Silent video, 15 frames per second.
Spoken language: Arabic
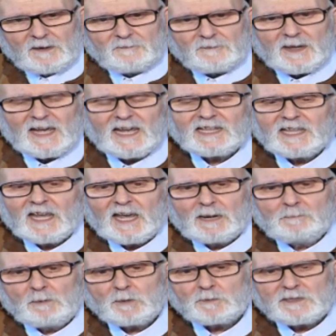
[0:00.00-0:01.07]
فهذا
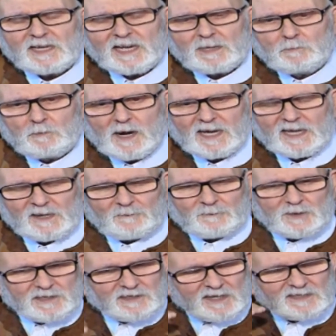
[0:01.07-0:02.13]
الموضع الواقع
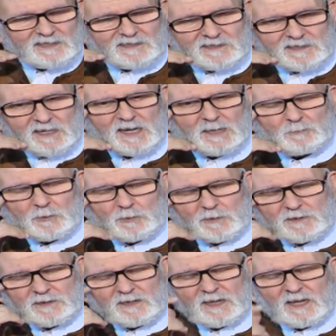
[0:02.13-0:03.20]
في شرق
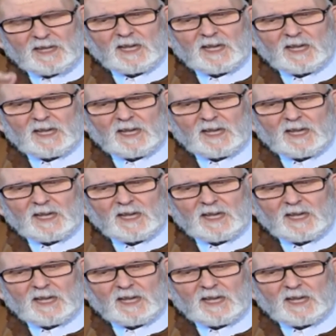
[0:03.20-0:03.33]
طرابلس